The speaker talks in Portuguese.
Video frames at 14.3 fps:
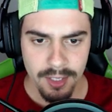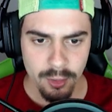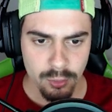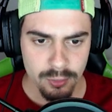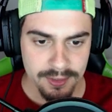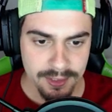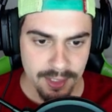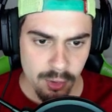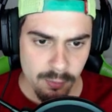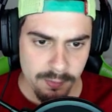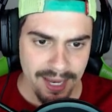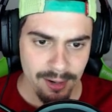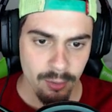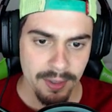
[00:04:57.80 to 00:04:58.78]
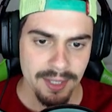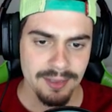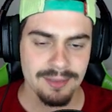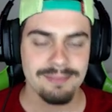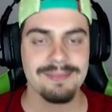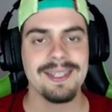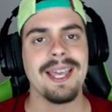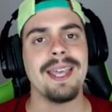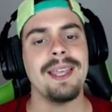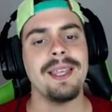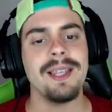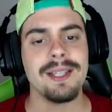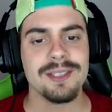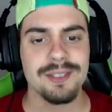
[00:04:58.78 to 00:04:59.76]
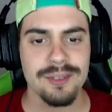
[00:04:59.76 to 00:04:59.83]
Eu não me aguento. Que
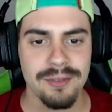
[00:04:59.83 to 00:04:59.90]
isso,